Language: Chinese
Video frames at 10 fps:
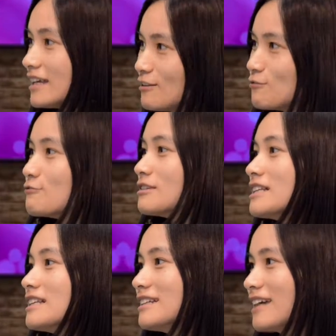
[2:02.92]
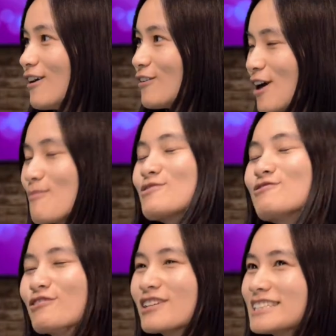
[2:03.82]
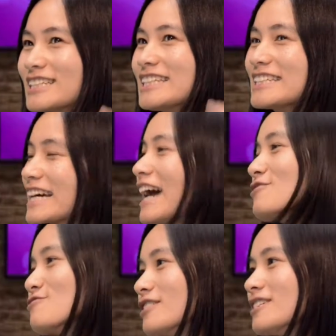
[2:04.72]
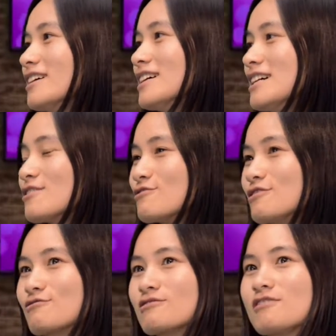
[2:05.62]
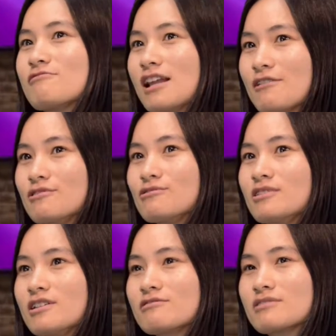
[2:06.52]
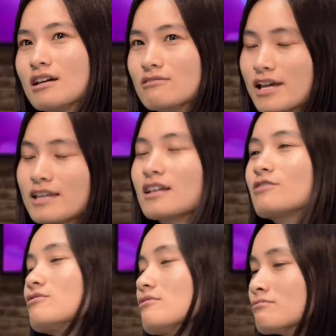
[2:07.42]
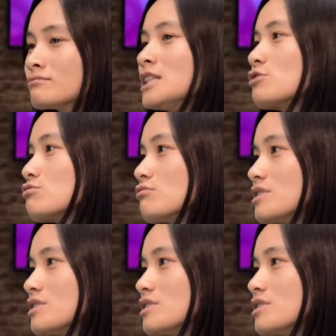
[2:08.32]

天绿地，然后他们就有一个心理的感觉了。所以说呢，越来越多人就想说，哎，那就出